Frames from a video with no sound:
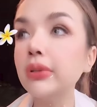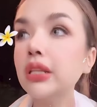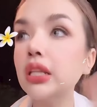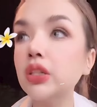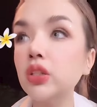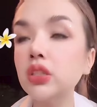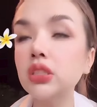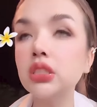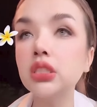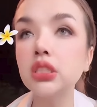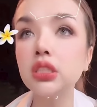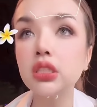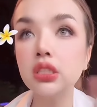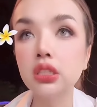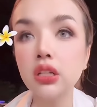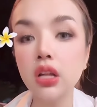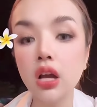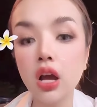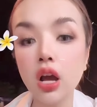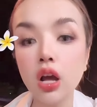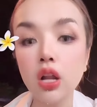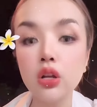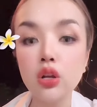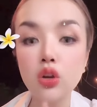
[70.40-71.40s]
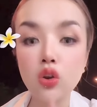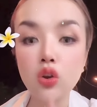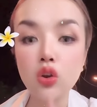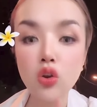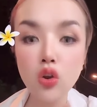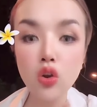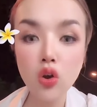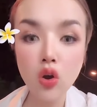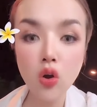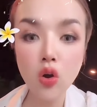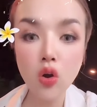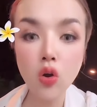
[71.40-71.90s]
นี่ได้มาต้องจืน
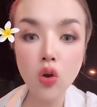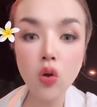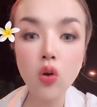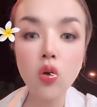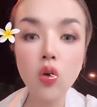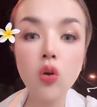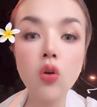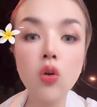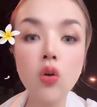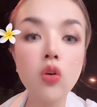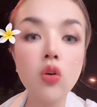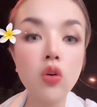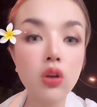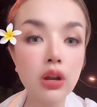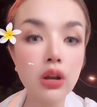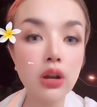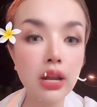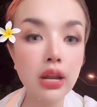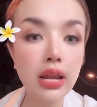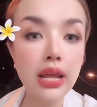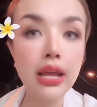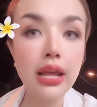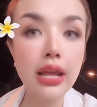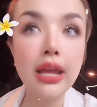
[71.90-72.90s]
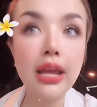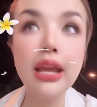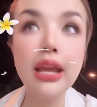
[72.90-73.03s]
โนแล้ว